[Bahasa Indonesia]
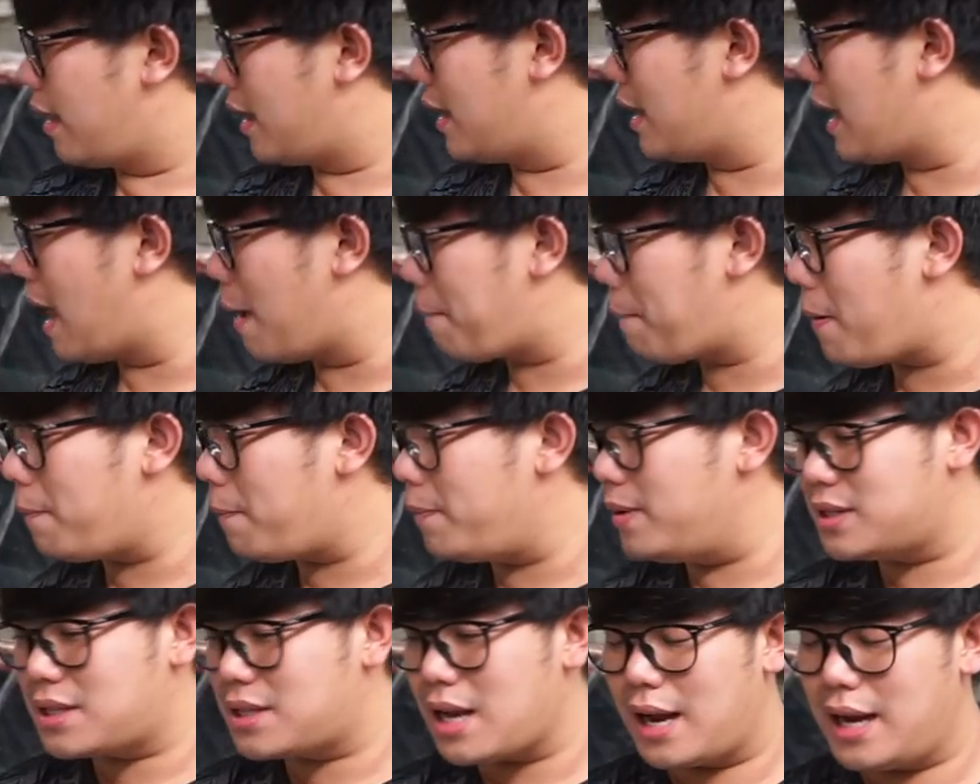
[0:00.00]
Kenapa
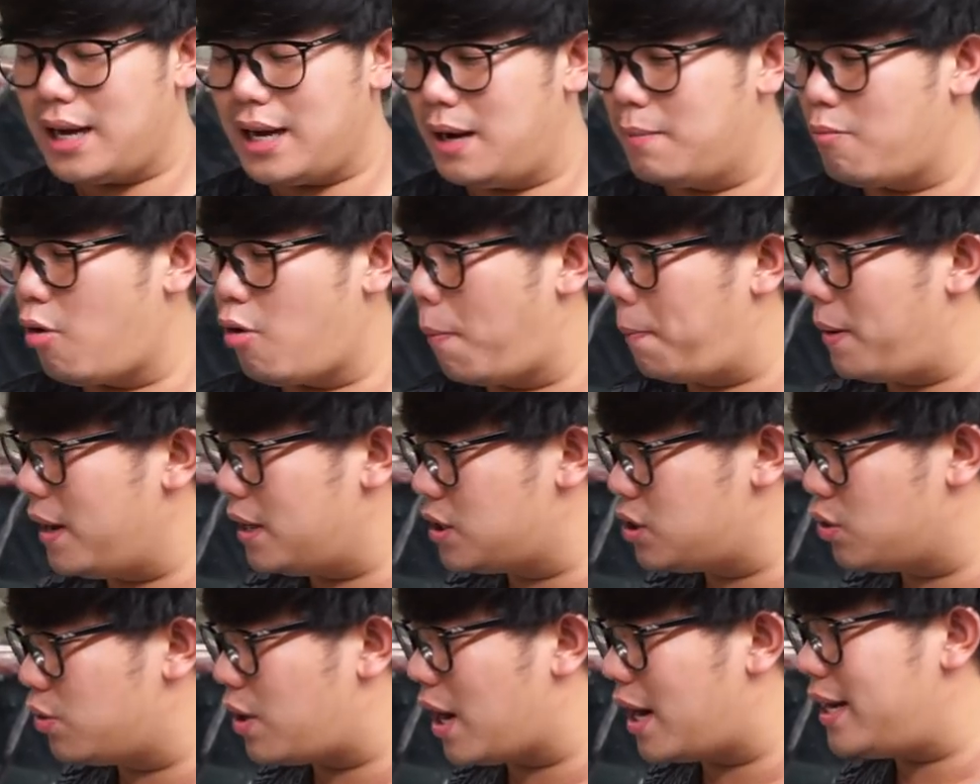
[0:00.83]
bisa ini mobil
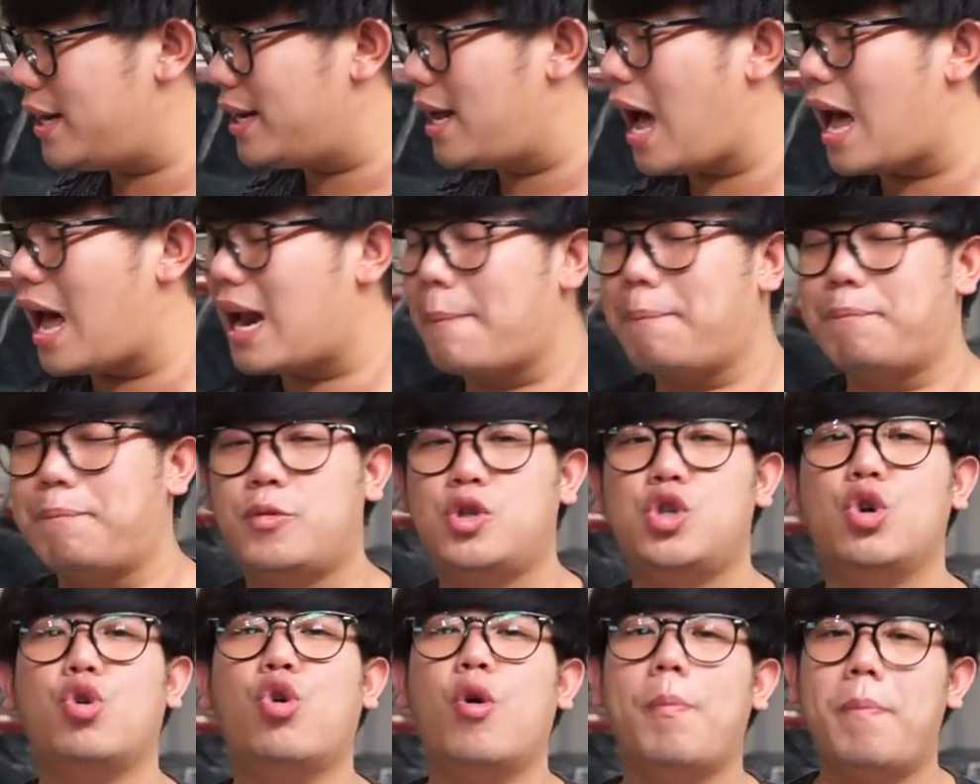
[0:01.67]
juga digarap
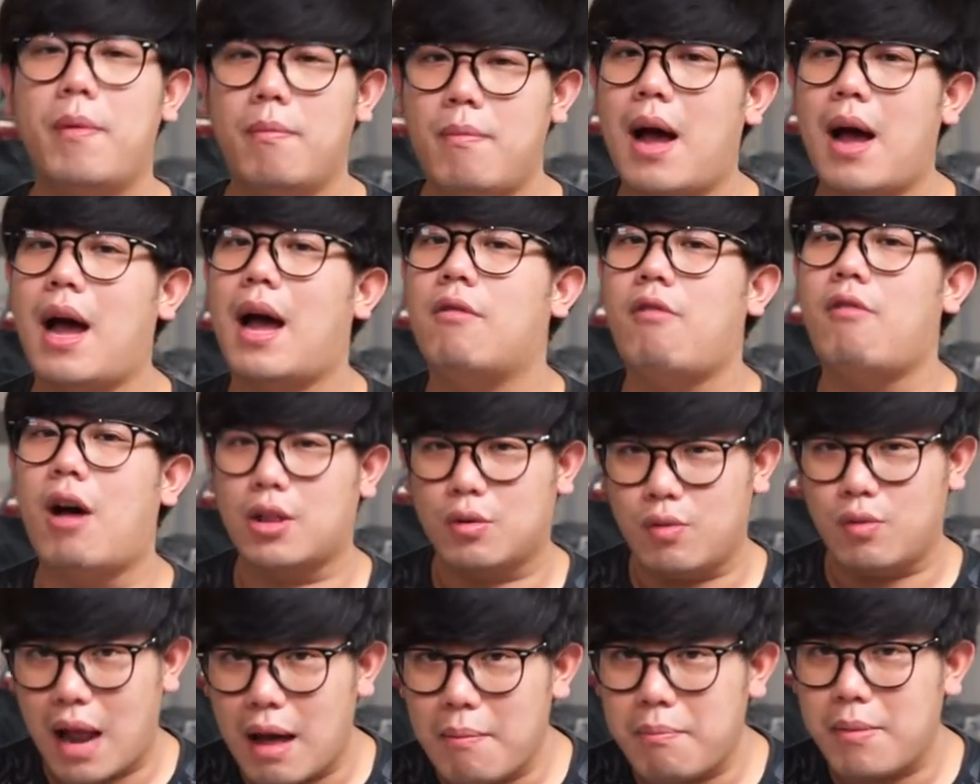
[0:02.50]
cukup memakan
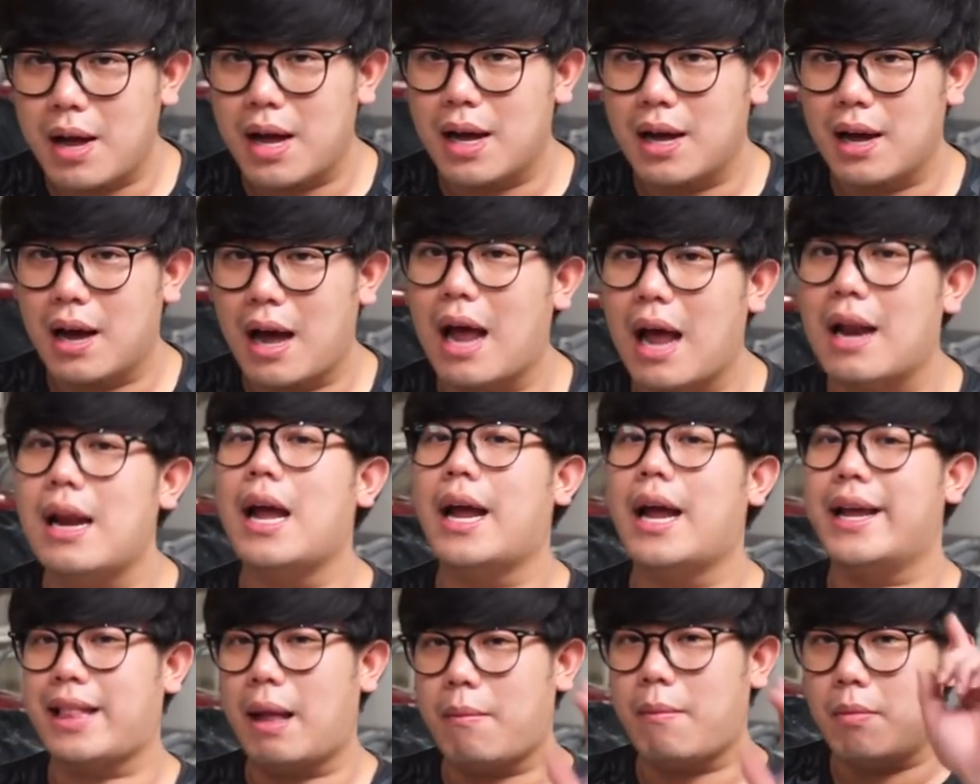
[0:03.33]
waktu lama? Karena
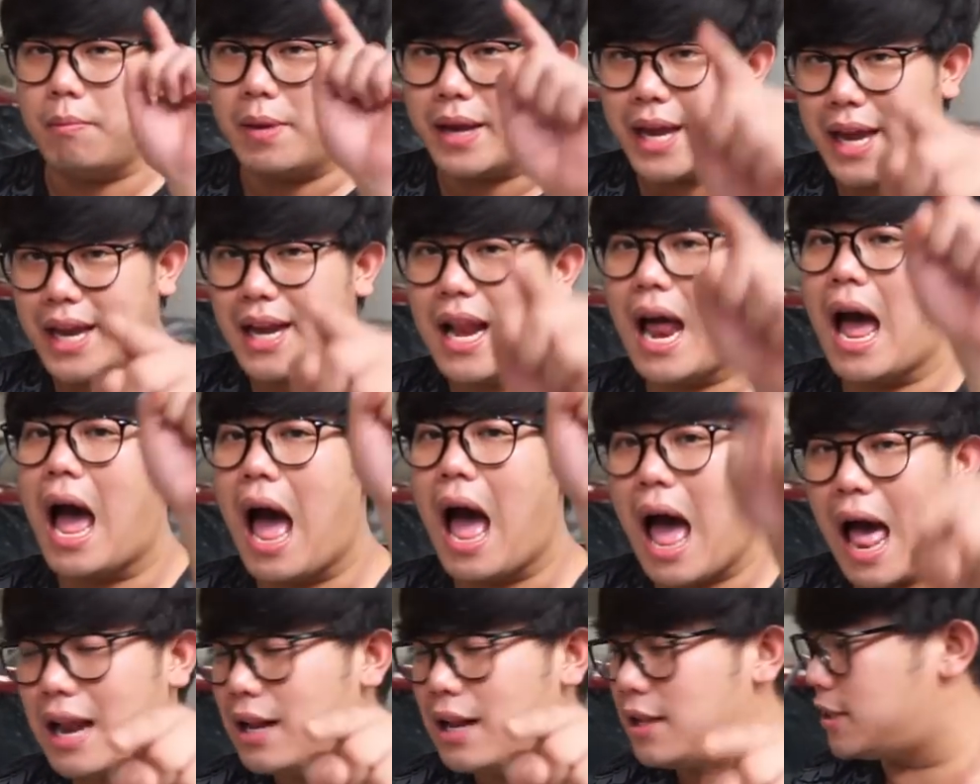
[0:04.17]
kita membuat
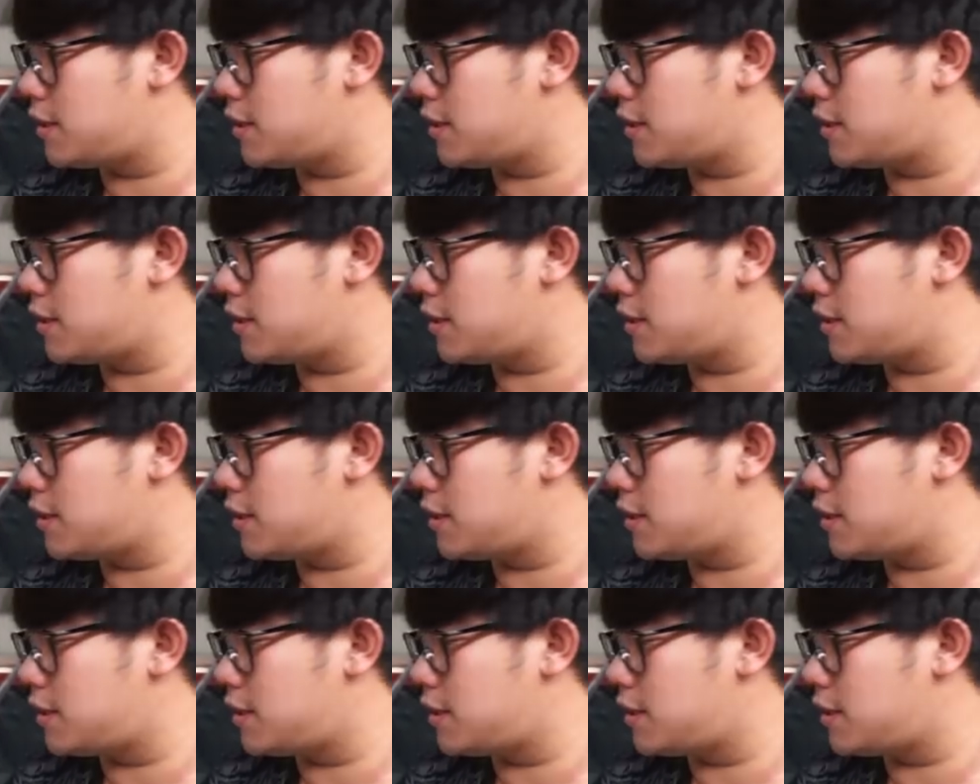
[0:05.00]
hal